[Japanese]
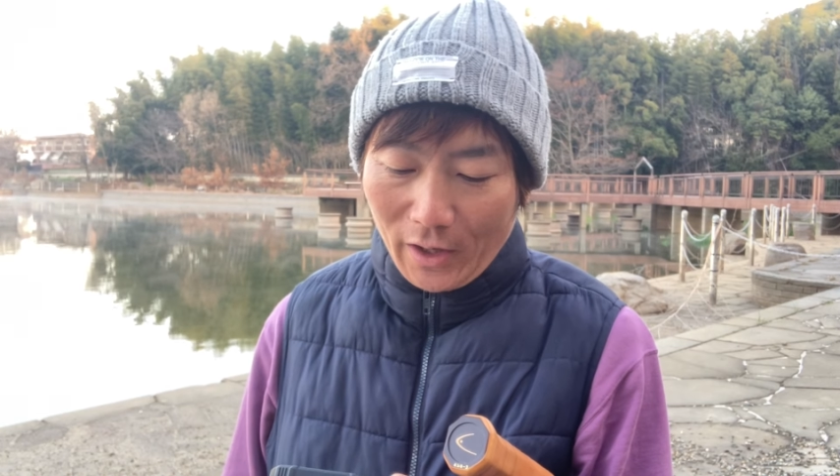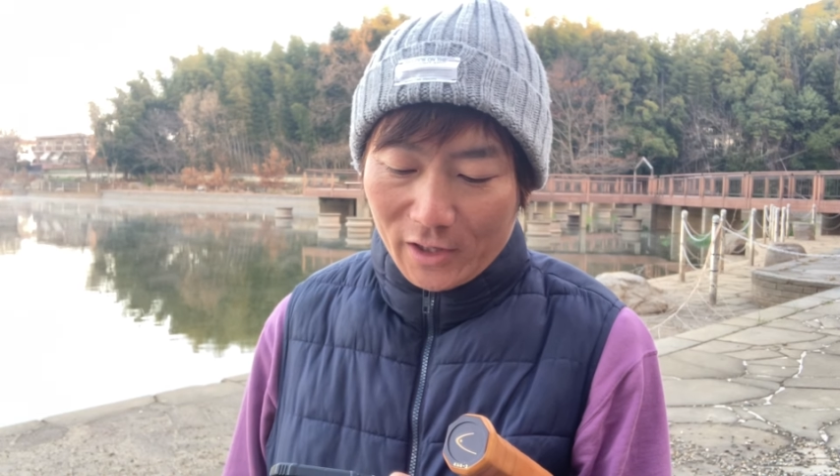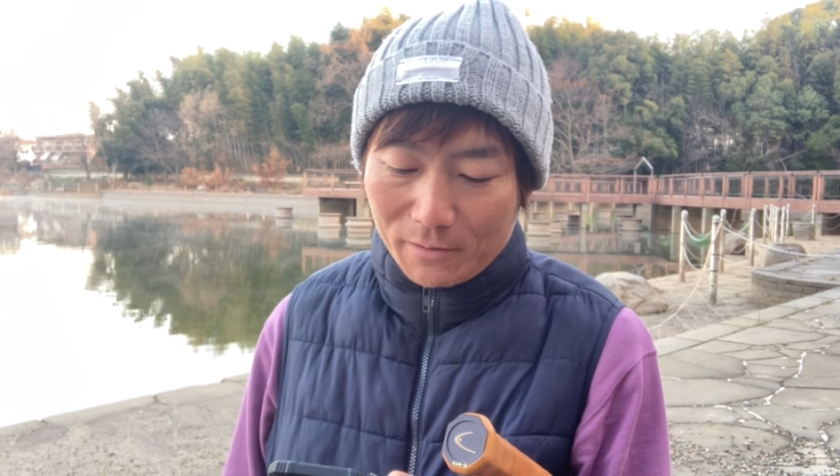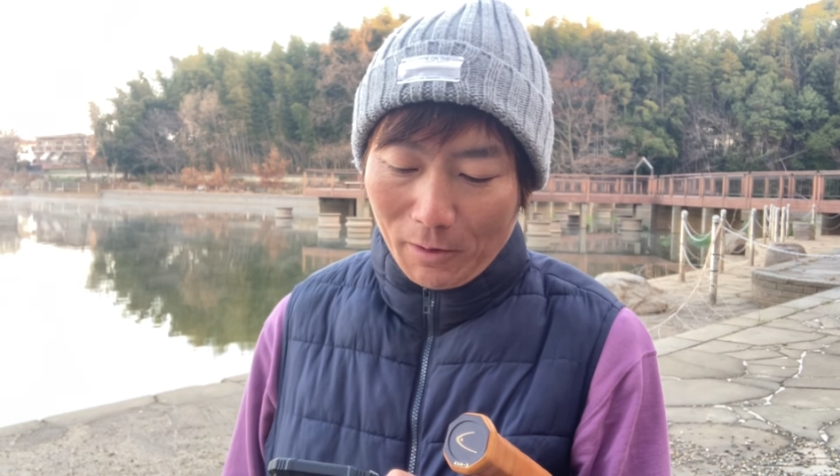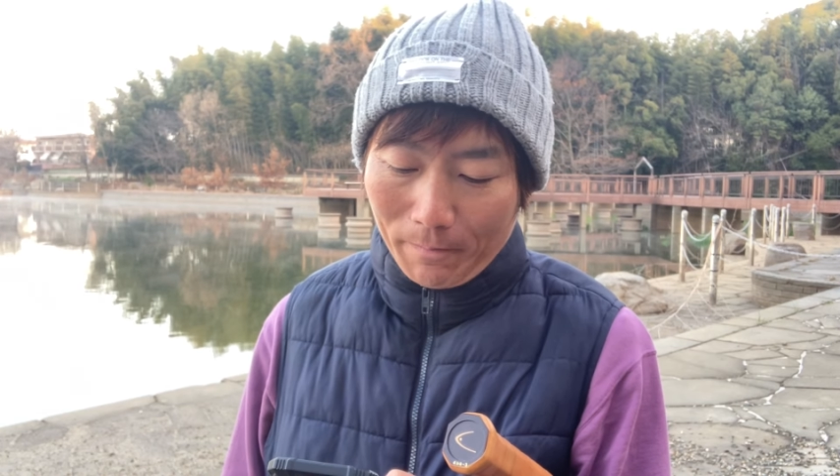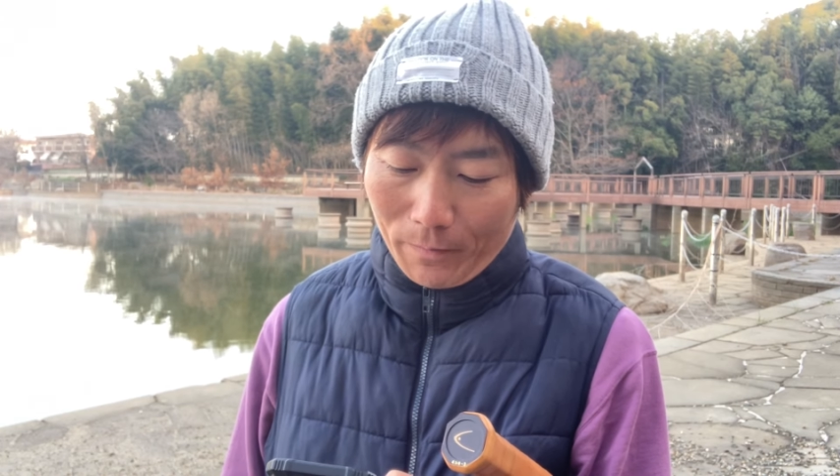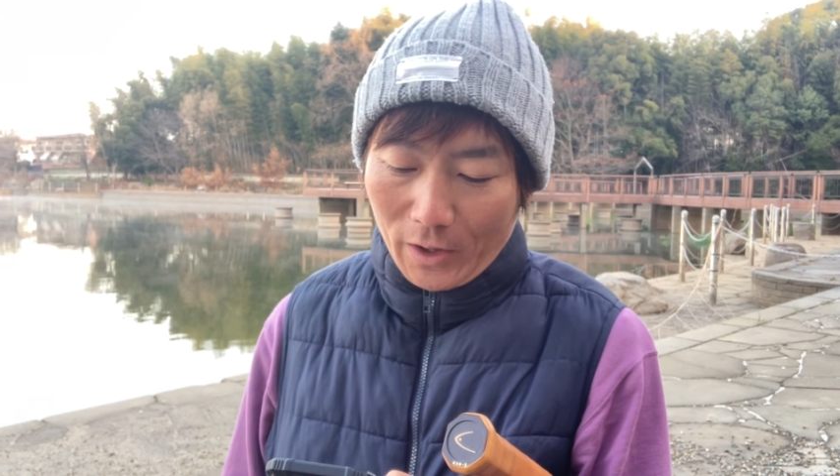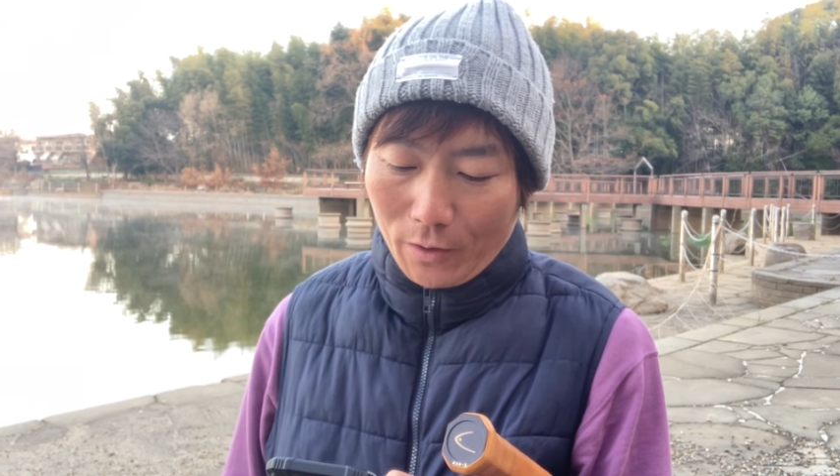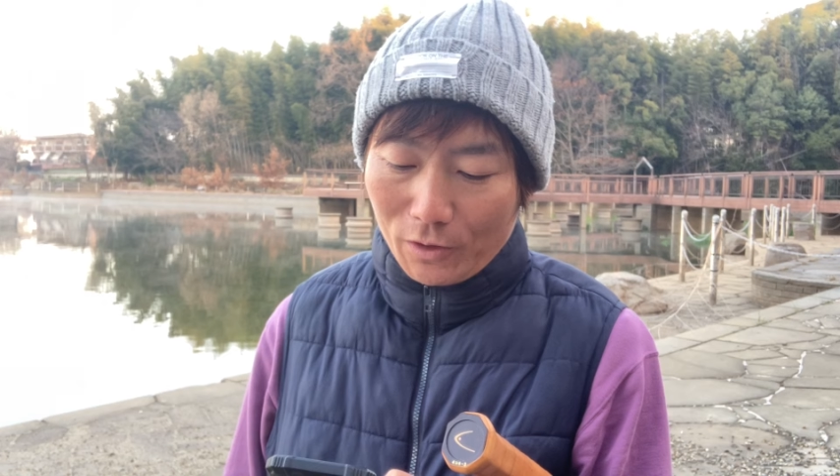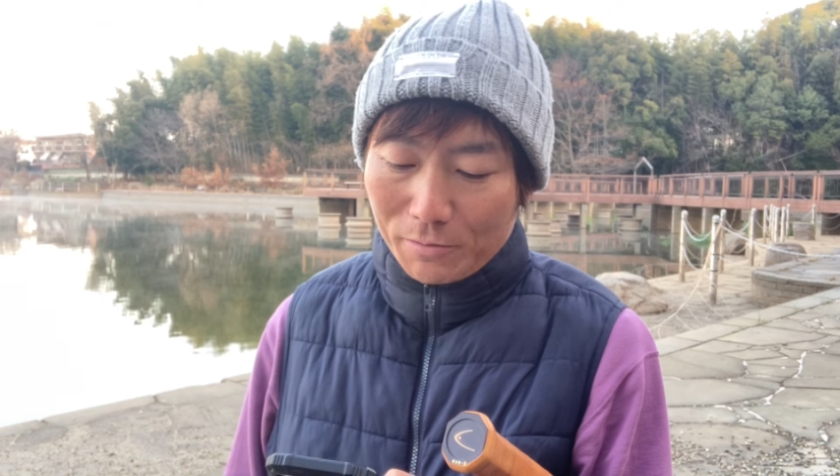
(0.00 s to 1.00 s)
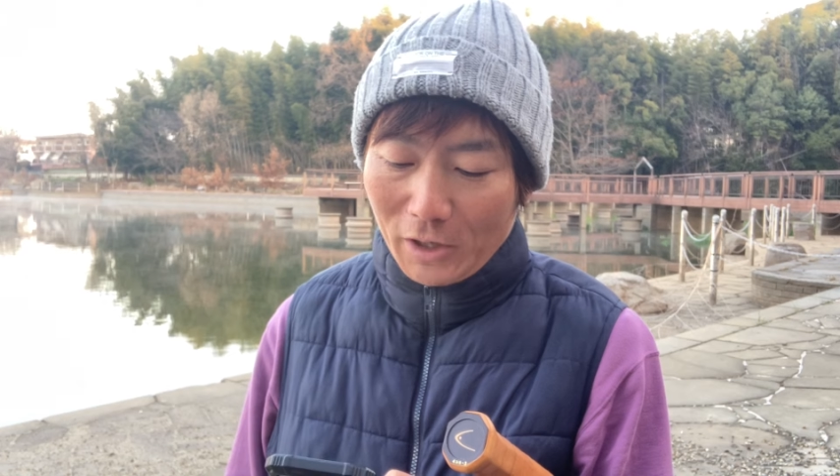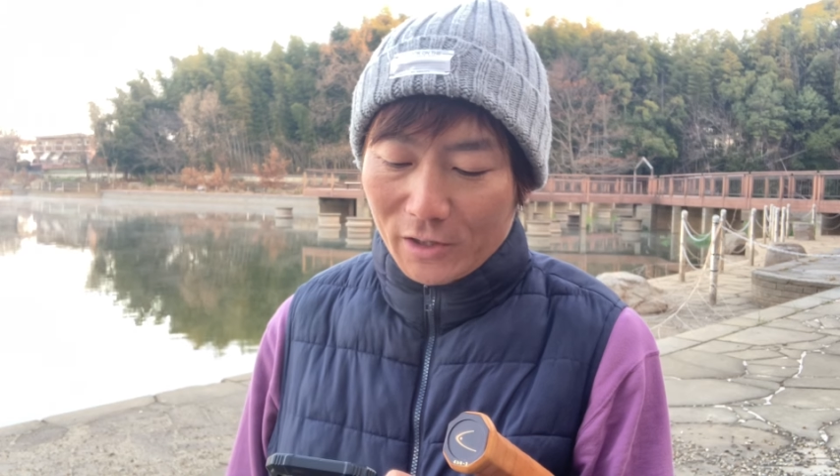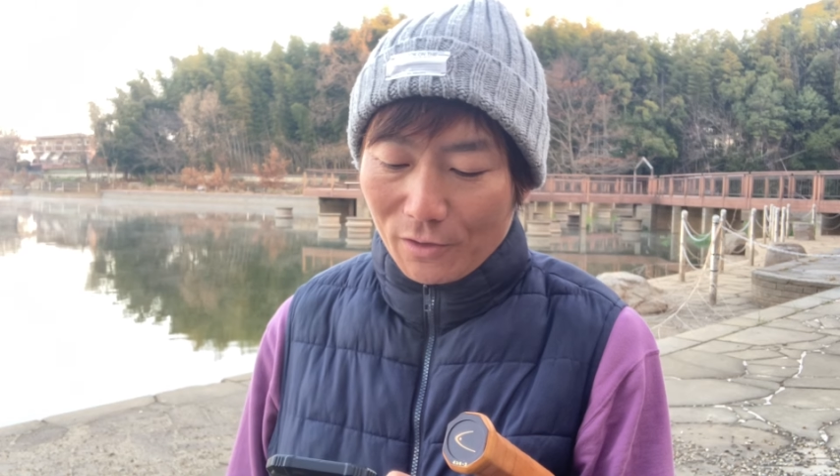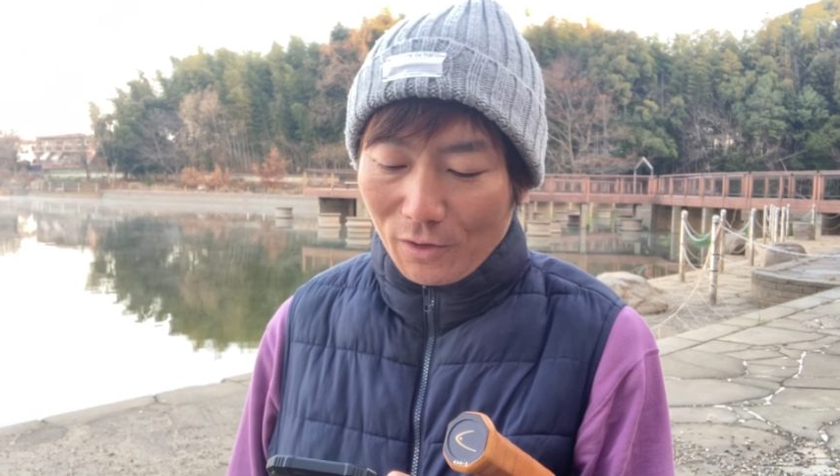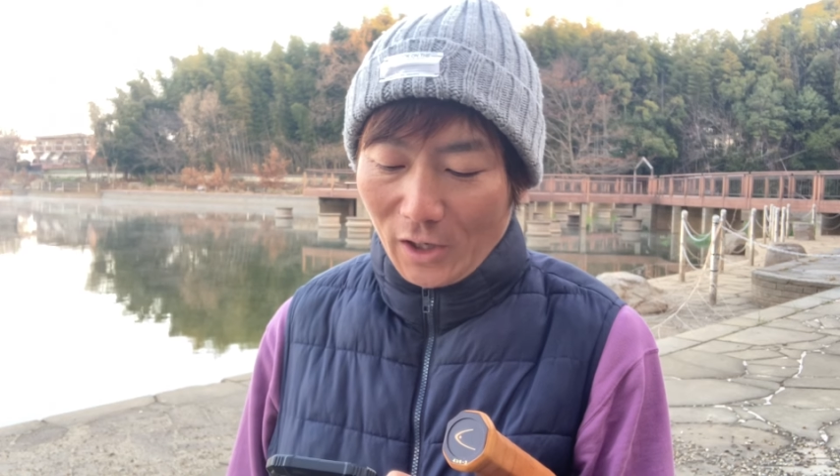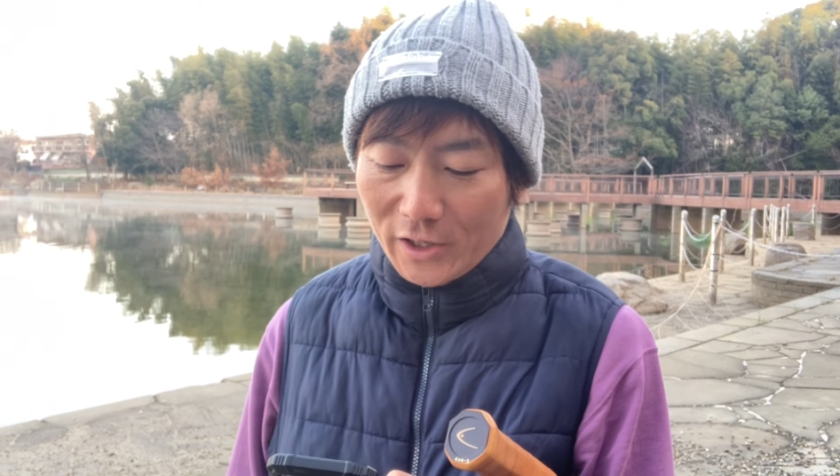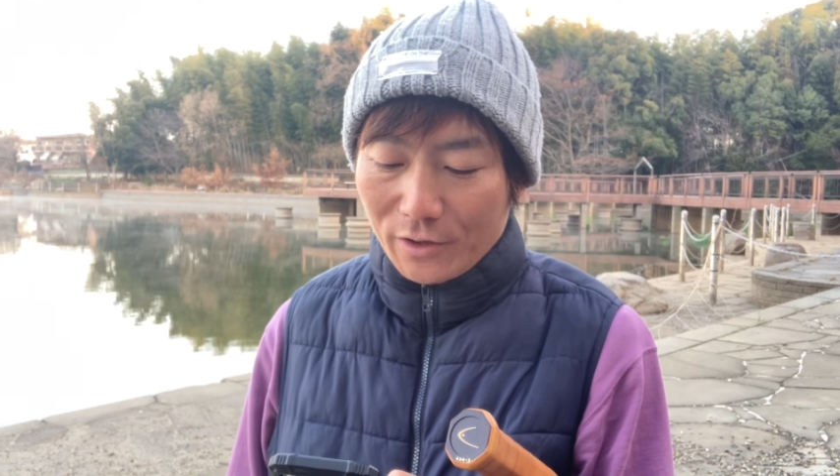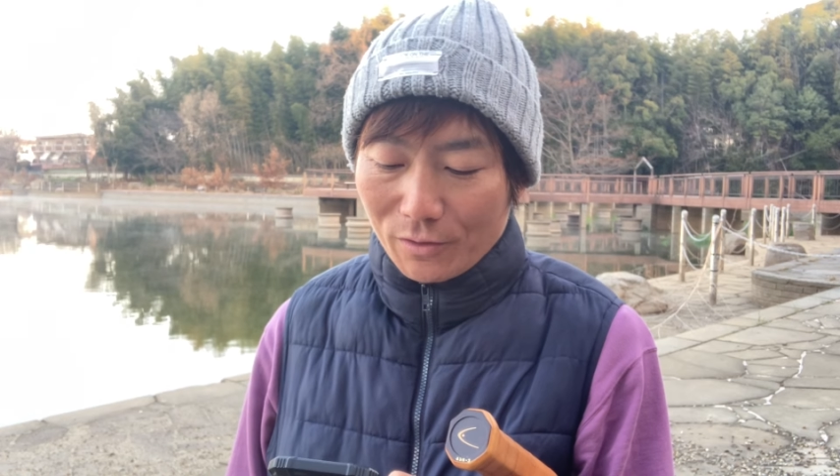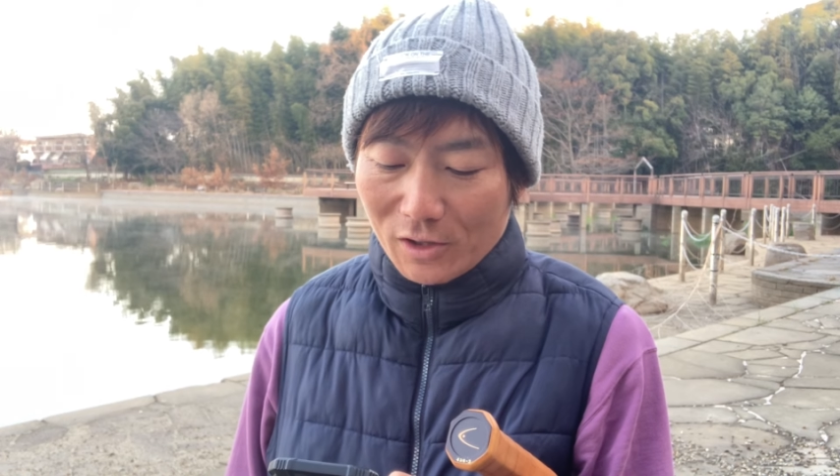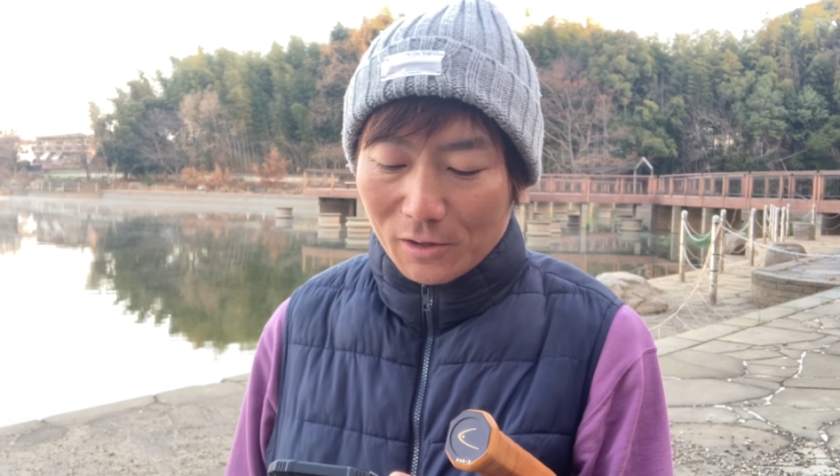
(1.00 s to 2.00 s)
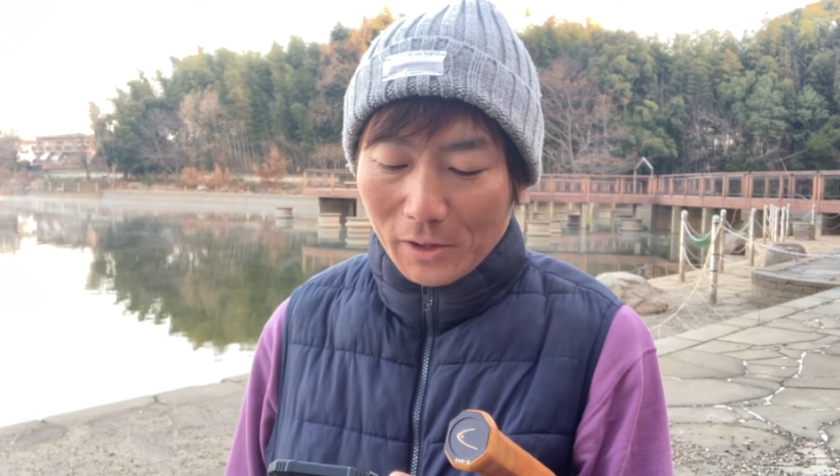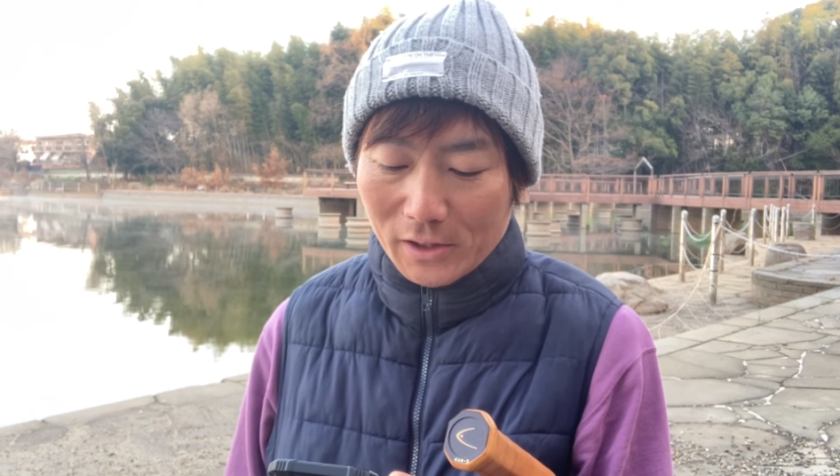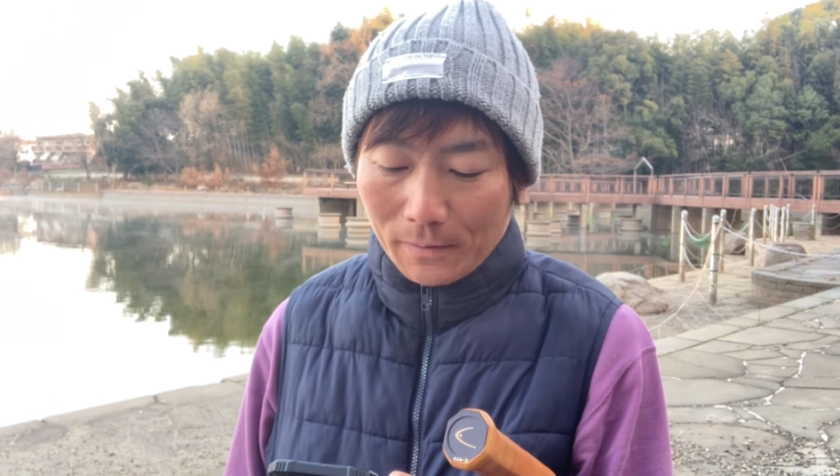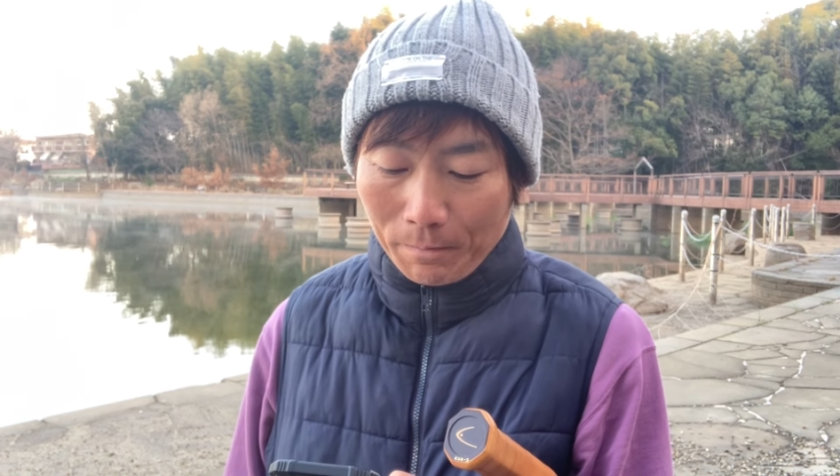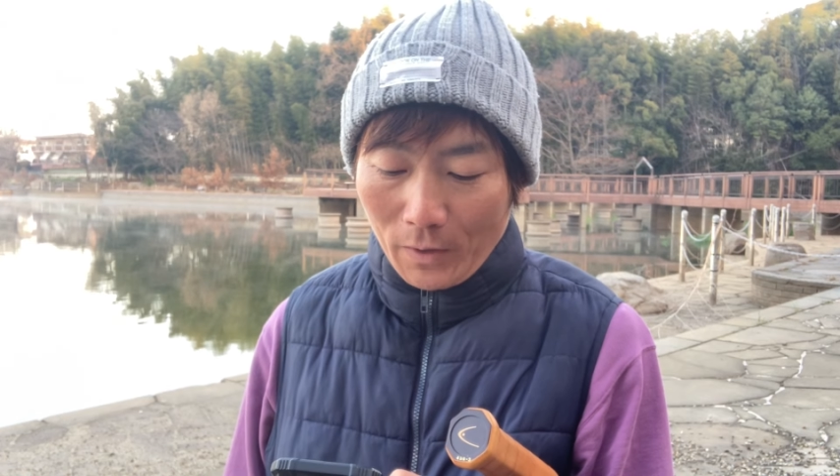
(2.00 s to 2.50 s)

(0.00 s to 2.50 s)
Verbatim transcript: えー、質問、やりこし毎日の配信お疲れ様です。